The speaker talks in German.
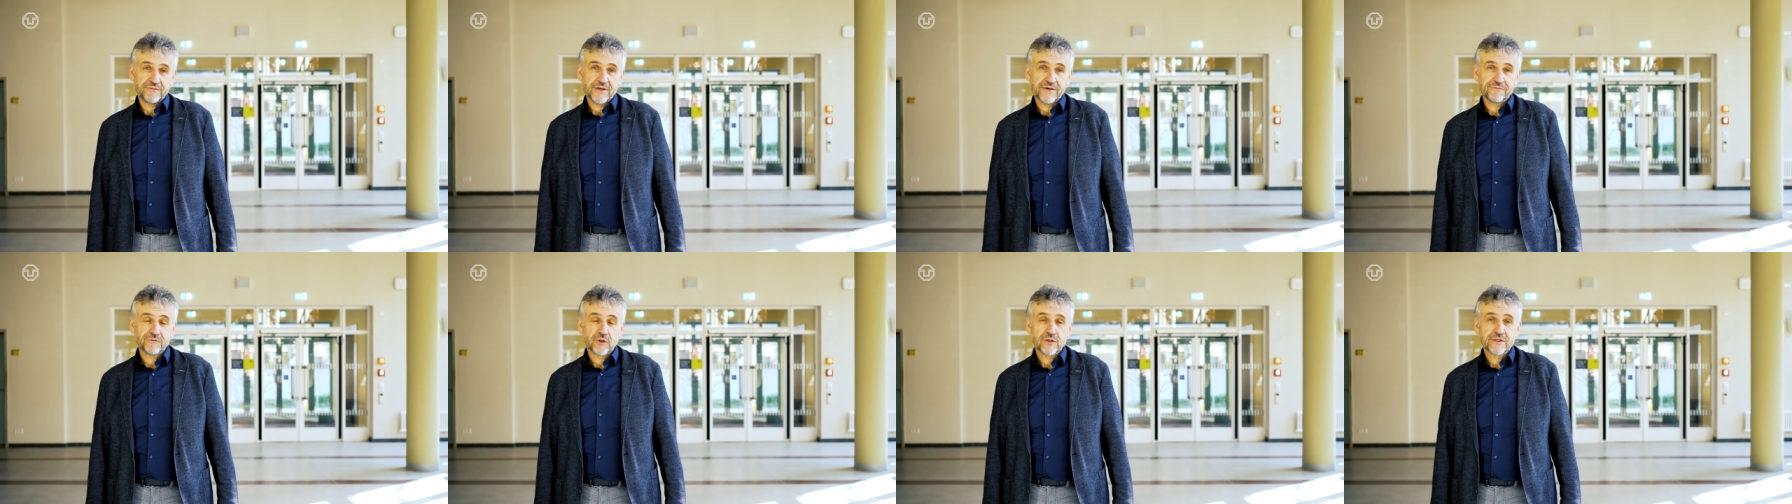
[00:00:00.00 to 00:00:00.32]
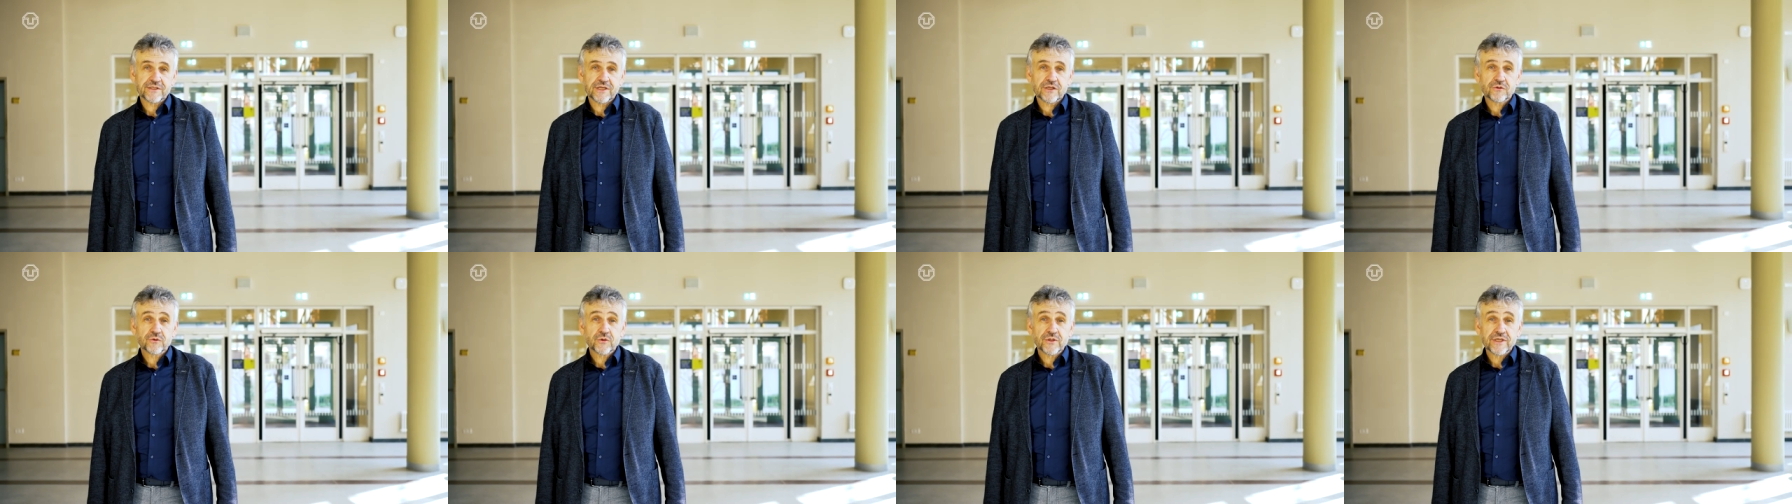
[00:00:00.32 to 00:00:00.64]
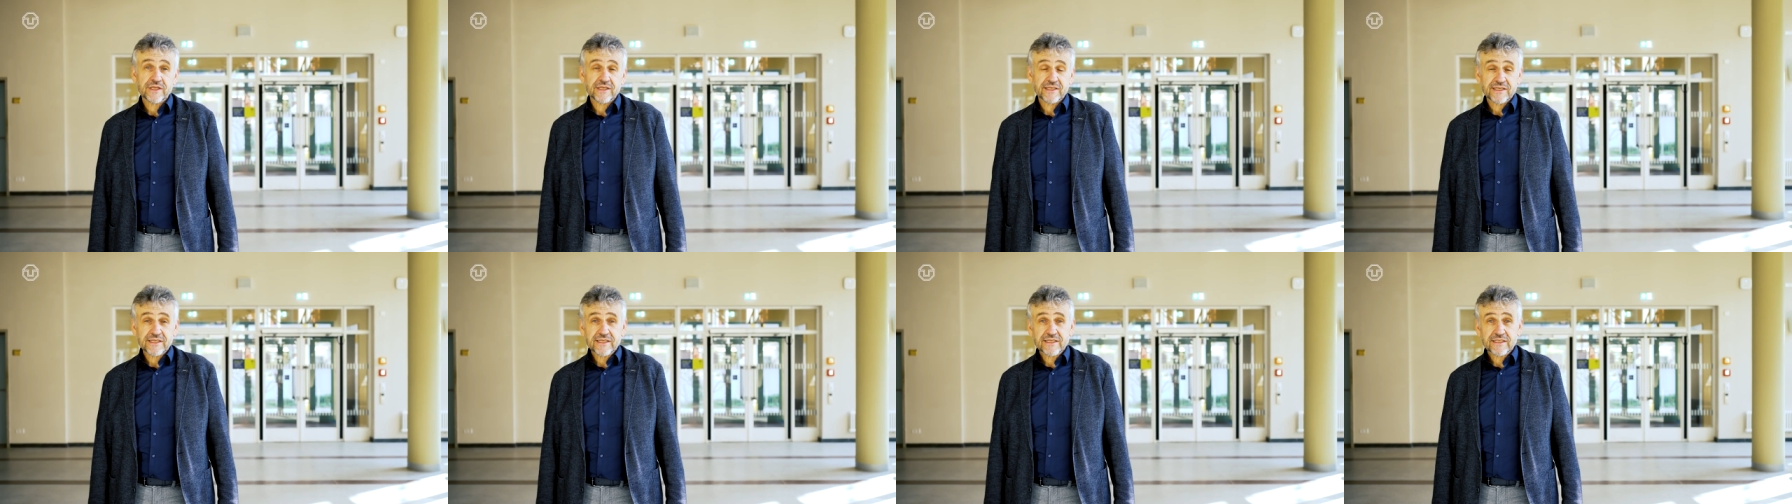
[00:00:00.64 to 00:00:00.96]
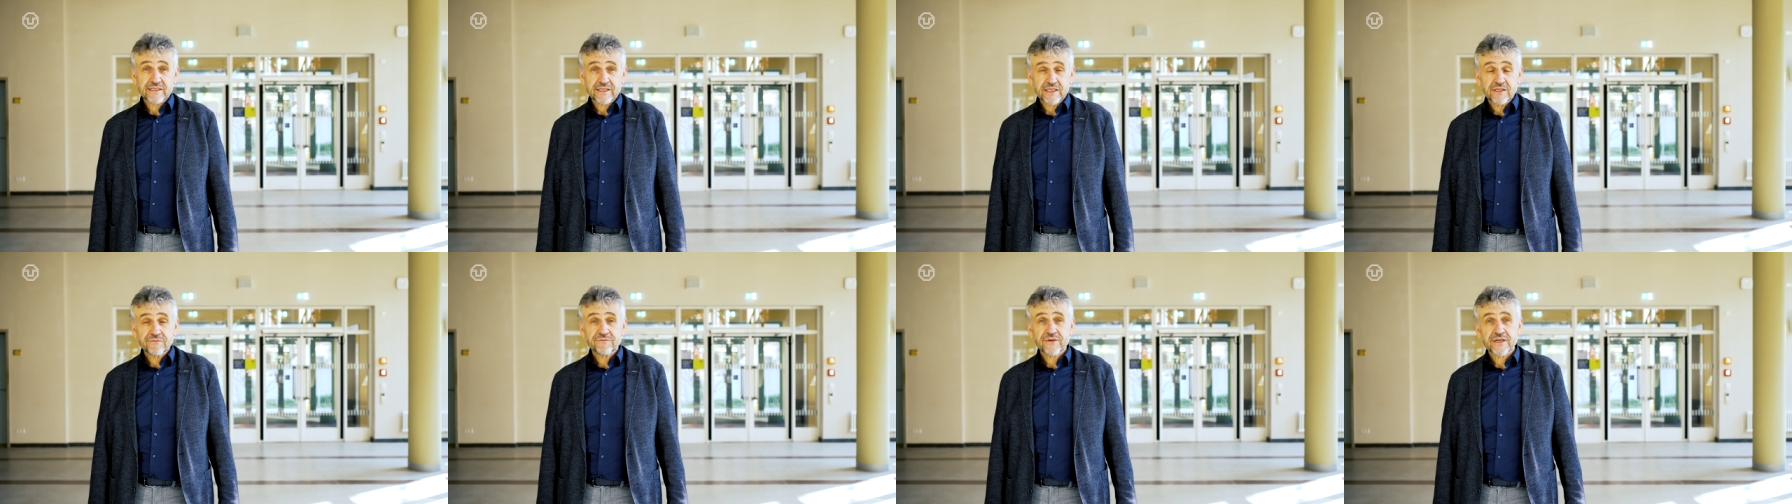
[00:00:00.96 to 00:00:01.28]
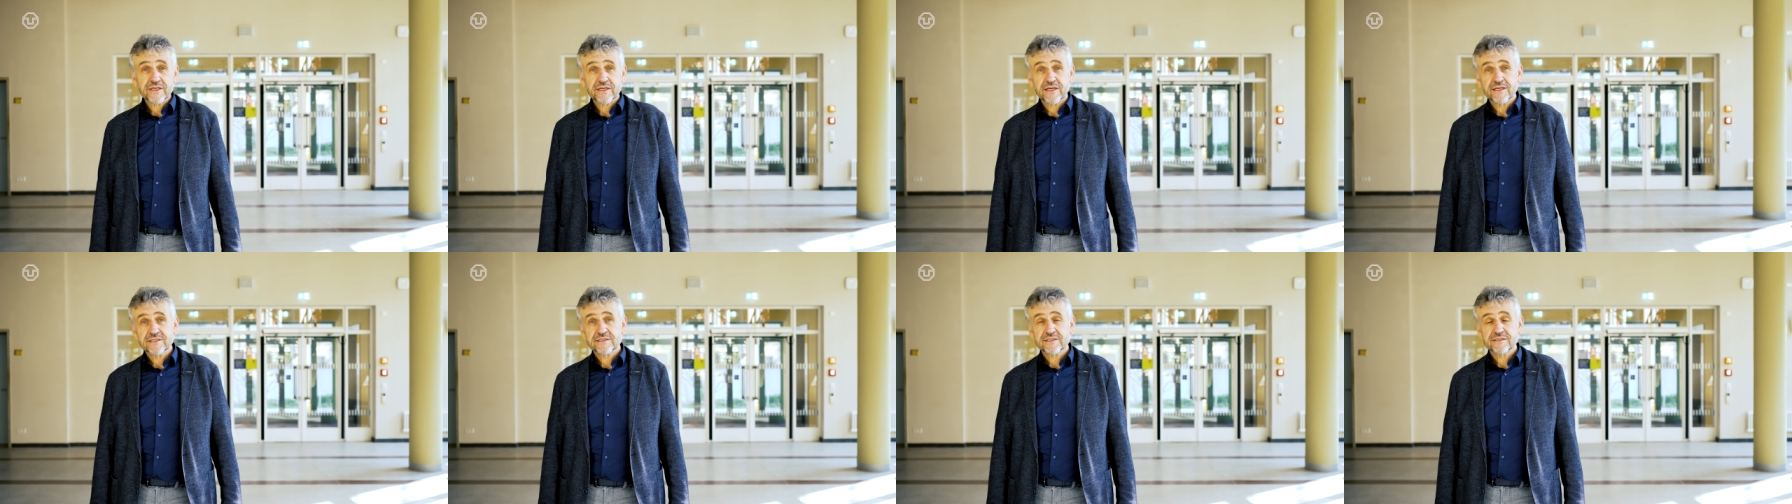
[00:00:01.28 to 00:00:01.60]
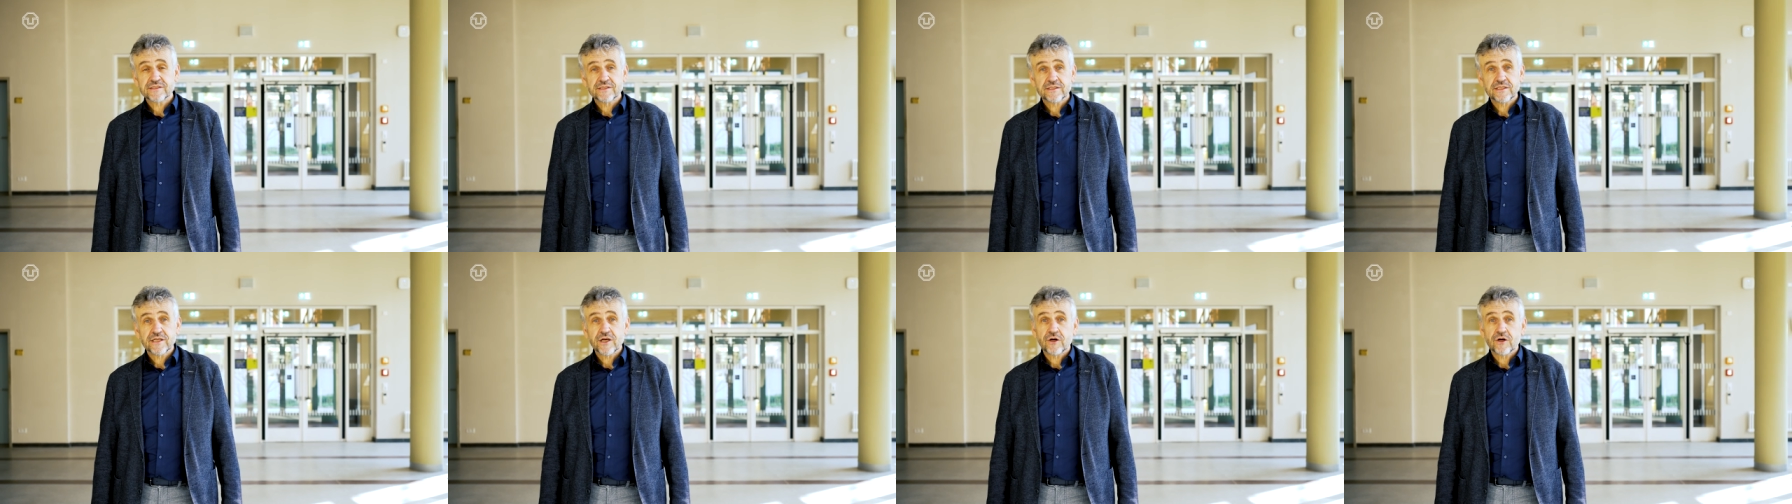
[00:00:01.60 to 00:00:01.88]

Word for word: Wir wollen natürlich nicht die vergessen,